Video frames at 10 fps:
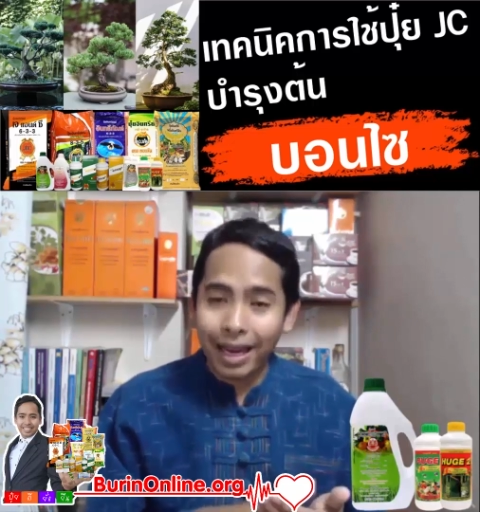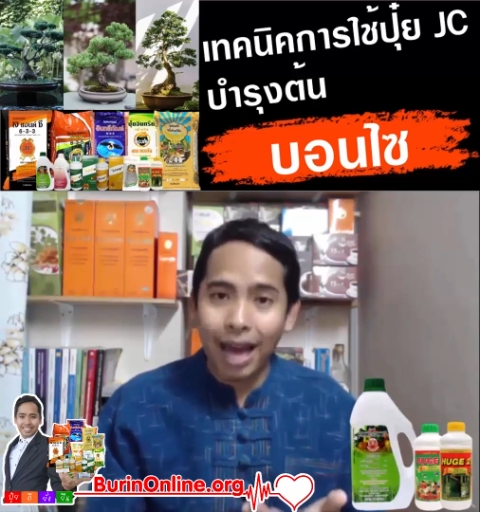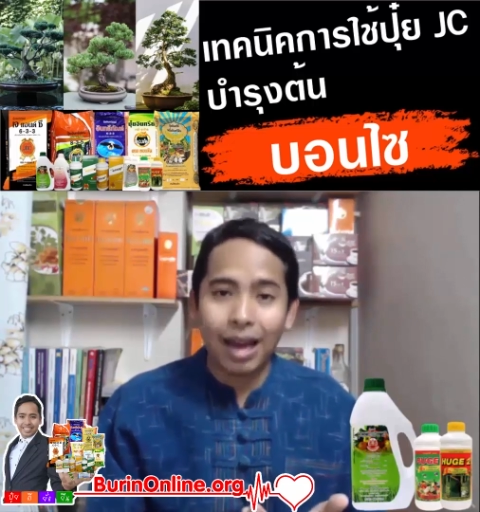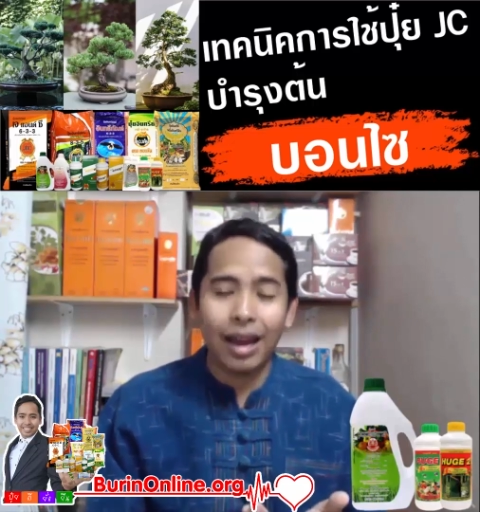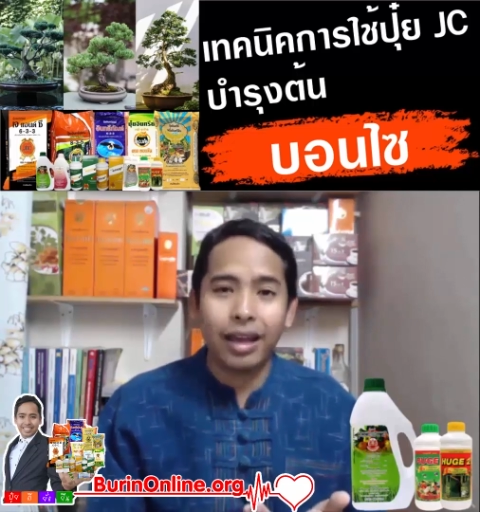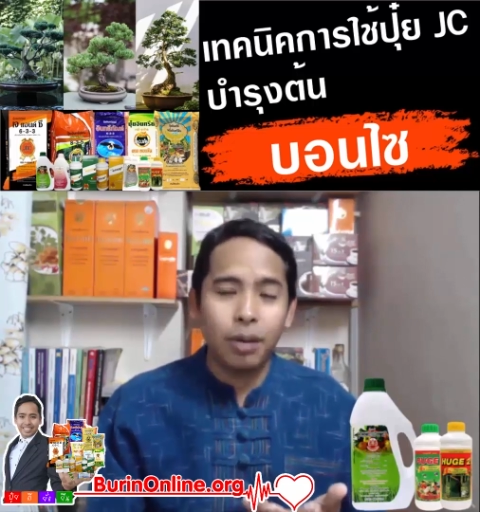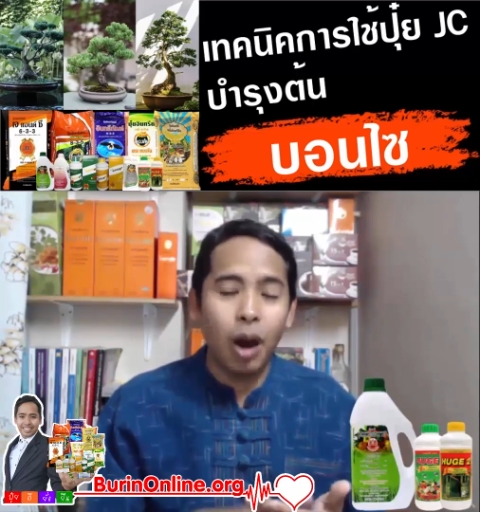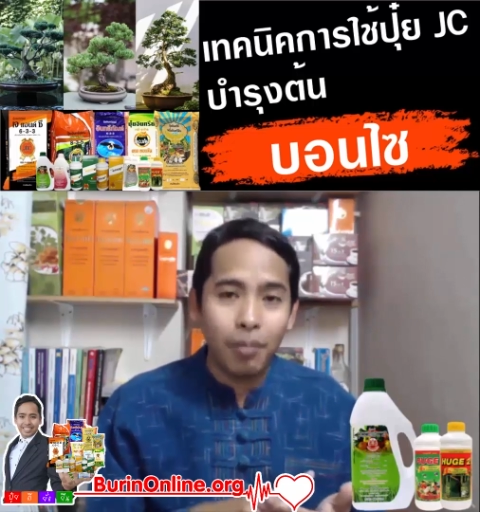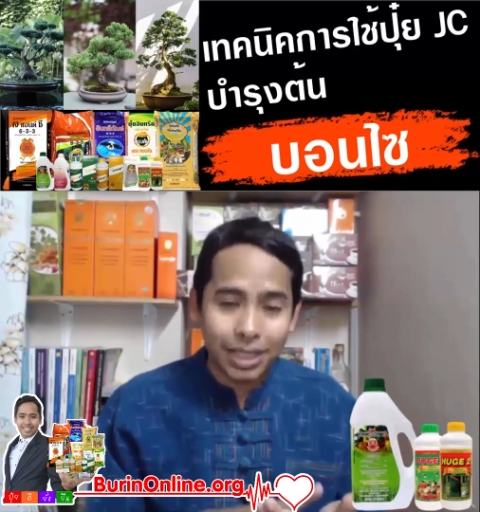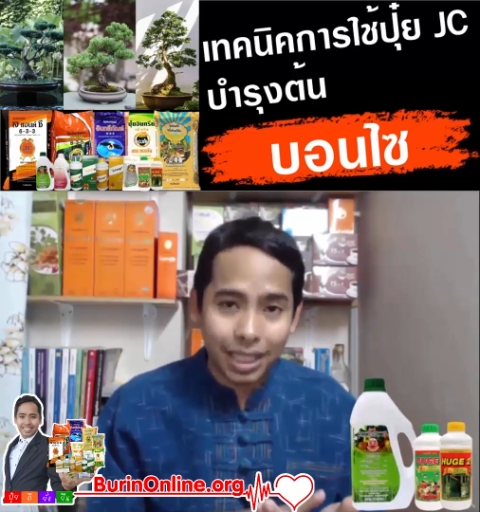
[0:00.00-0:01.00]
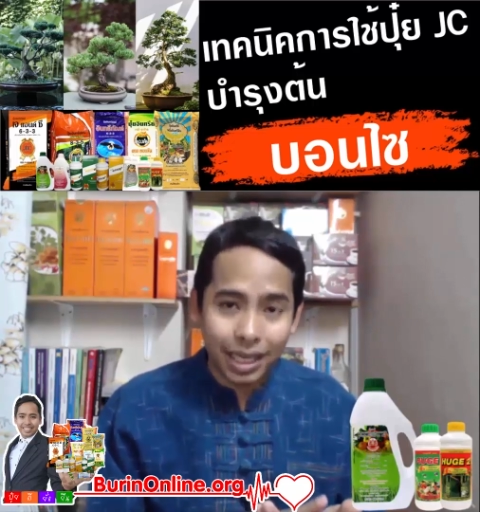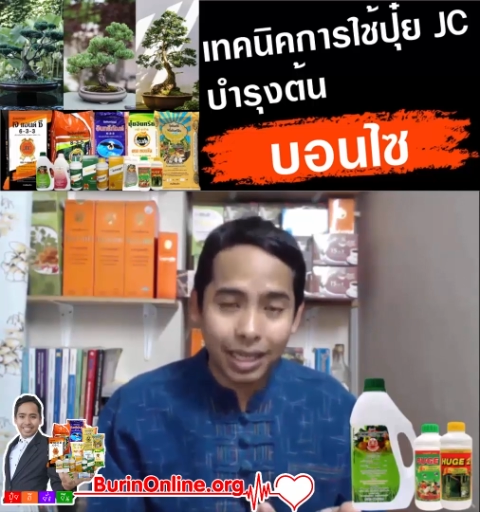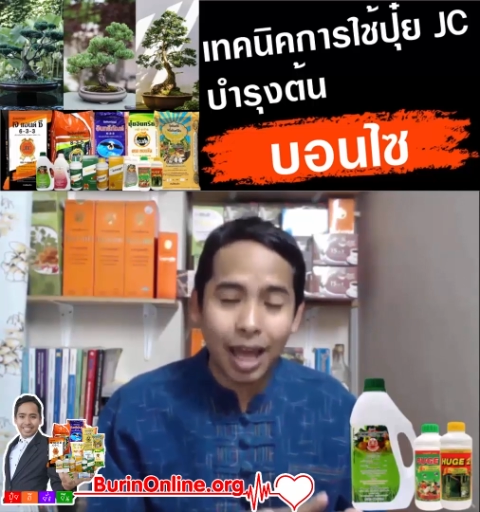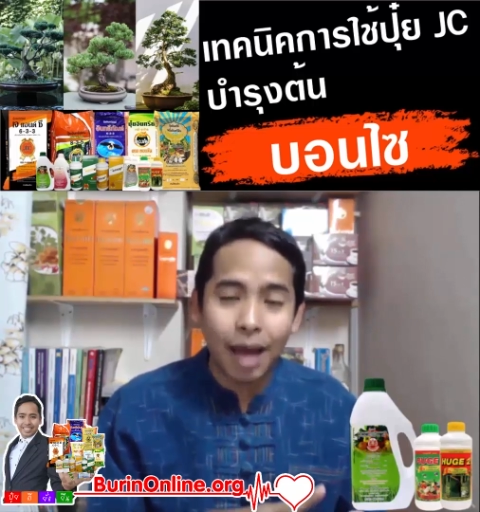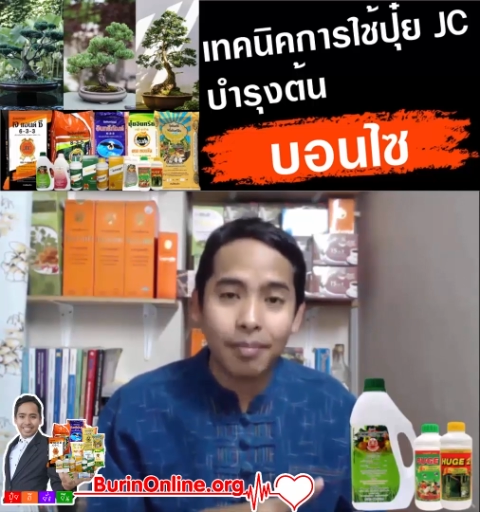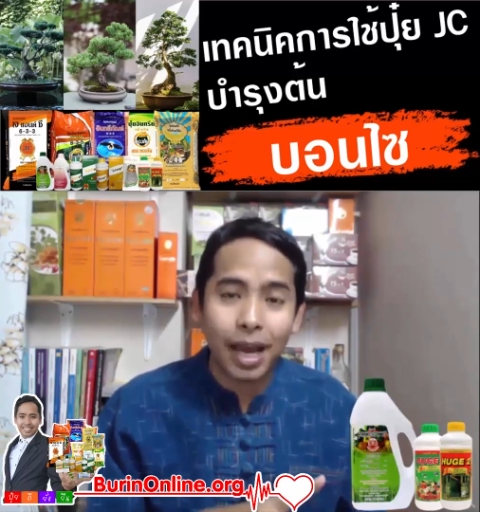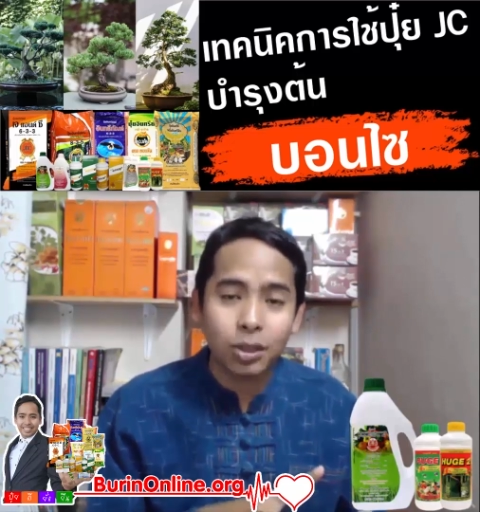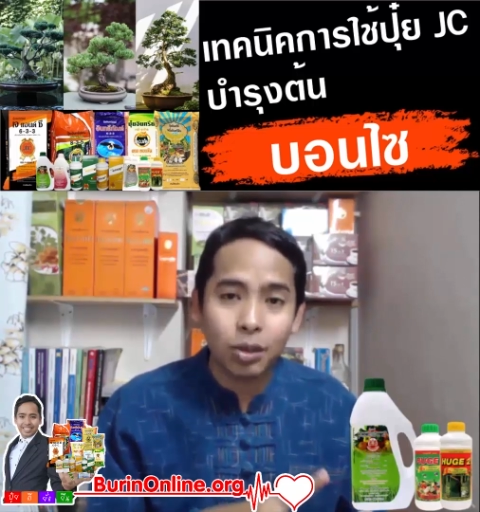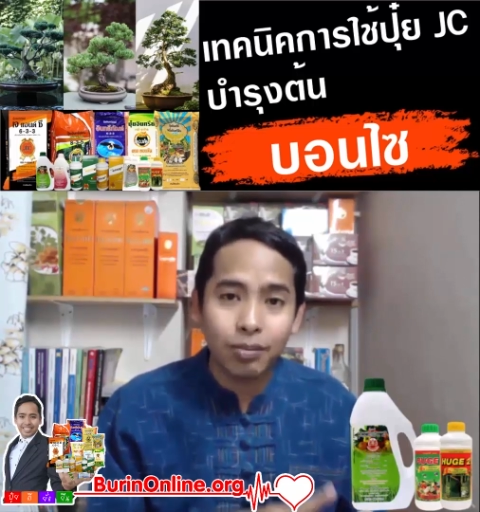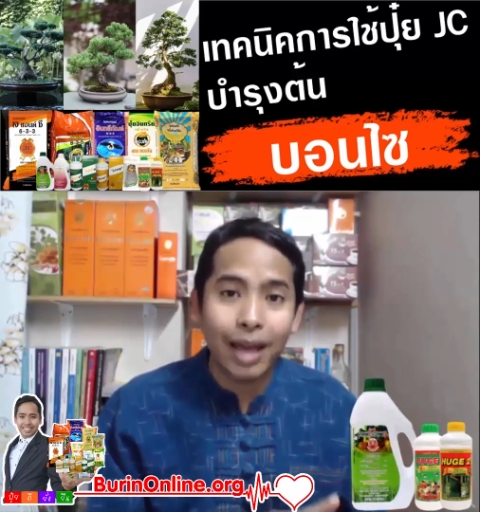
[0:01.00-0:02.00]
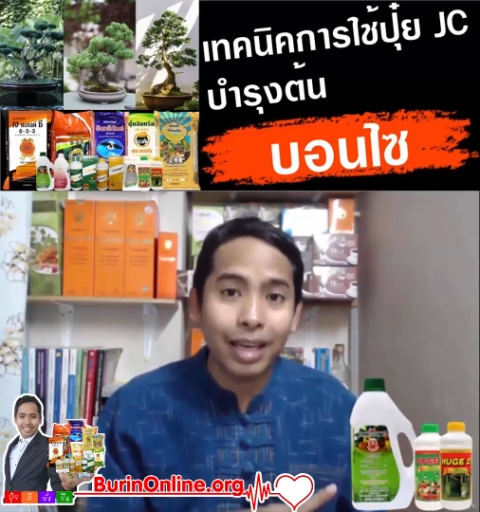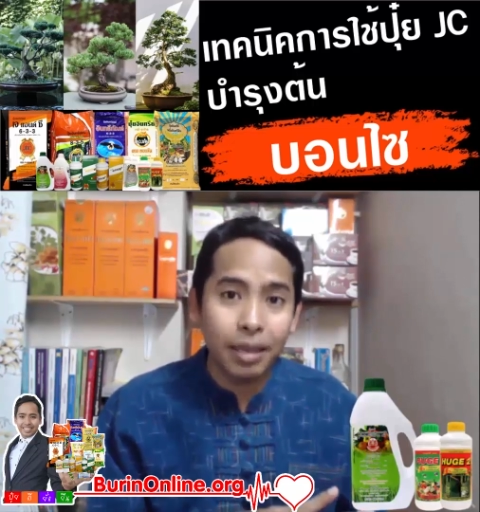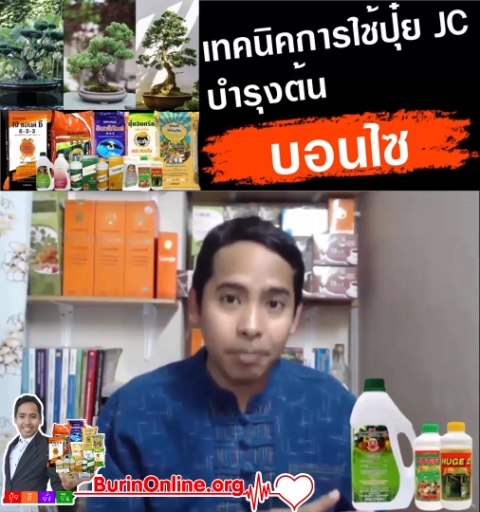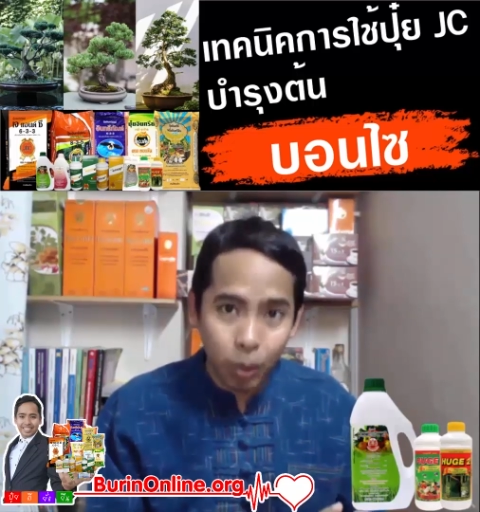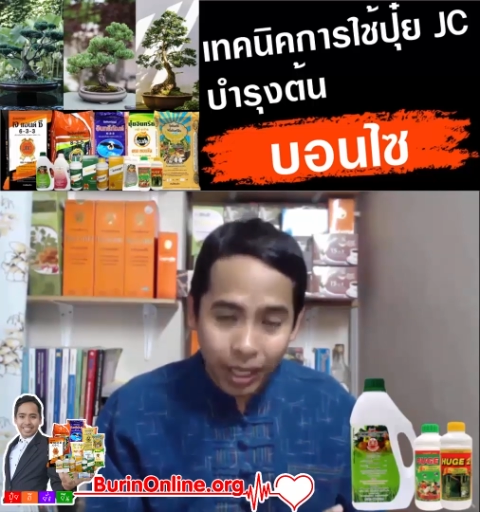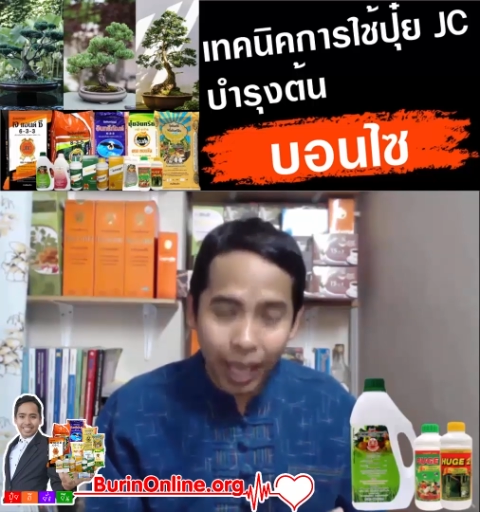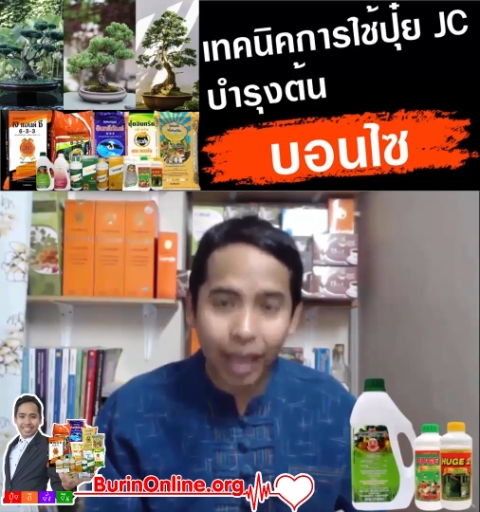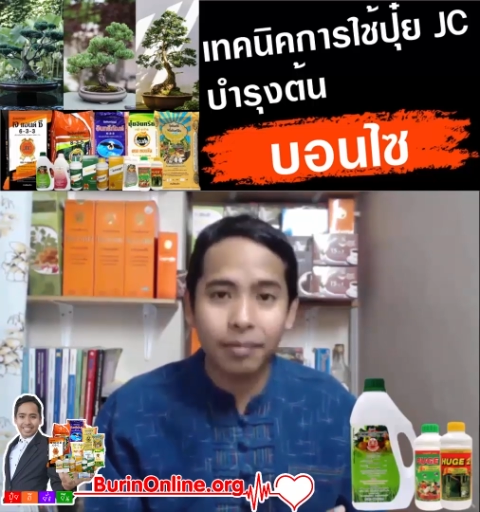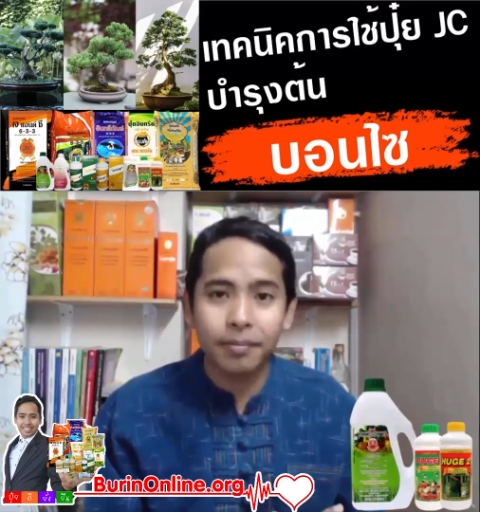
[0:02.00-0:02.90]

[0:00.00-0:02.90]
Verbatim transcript: ขนาดเล็ก เพราะมันจะเน้นทำให้ต้นไม้กินปุ๋ยเก่ง